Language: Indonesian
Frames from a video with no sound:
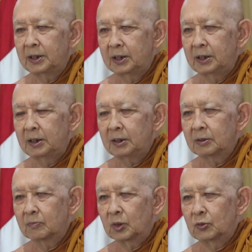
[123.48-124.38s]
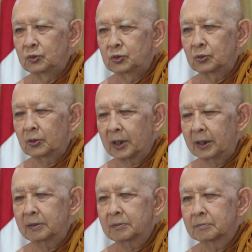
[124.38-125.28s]
ini
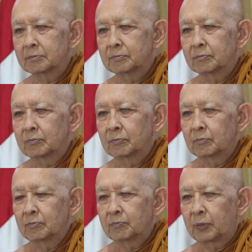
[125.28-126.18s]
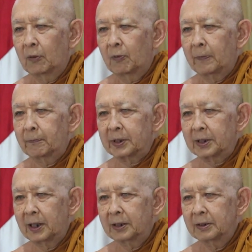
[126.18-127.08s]
menunjukkan bahwa
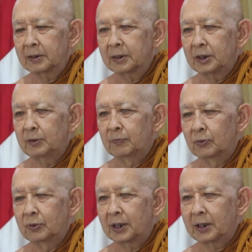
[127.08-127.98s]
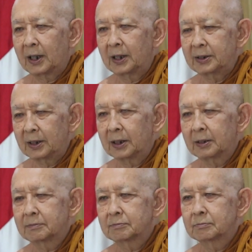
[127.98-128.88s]
peran ibu dan ayah